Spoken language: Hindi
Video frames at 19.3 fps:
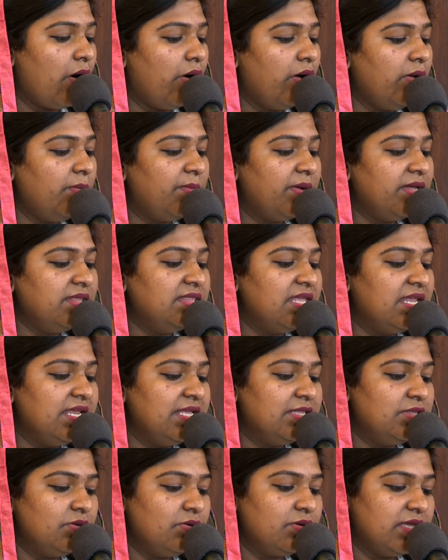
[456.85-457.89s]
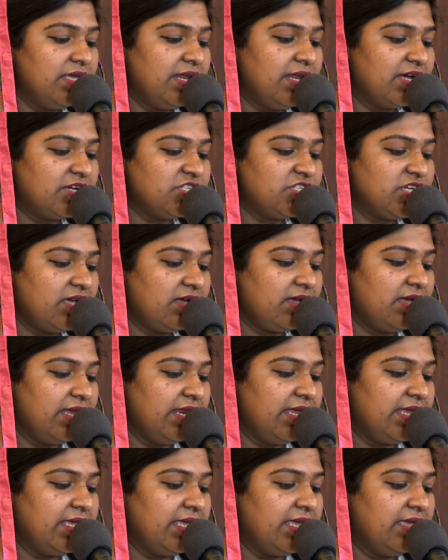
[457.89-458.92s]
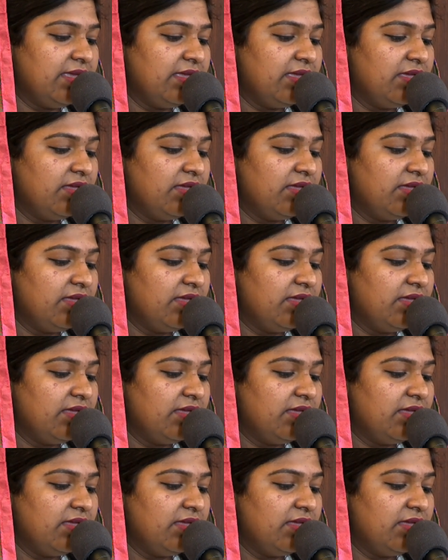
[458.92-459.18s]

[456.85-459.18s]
और पद दलितों की रक्षा करेंगे